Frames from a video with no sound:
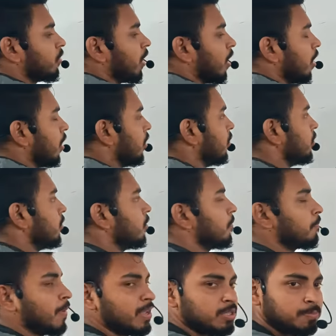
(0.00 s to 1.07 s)
হয়ে গেল
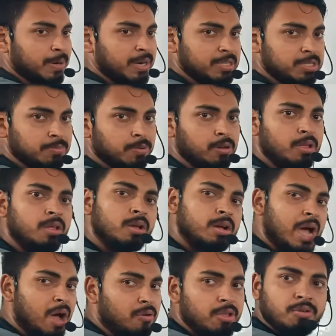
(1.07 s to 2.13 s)
ফার্স্ট পার্টিসিপল
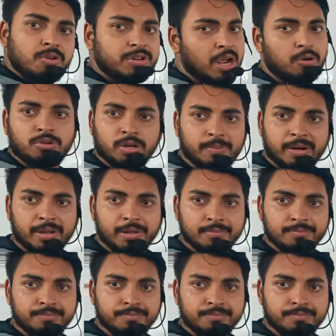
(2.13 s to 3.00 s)
কাউরই কোনো ডাউট হবে না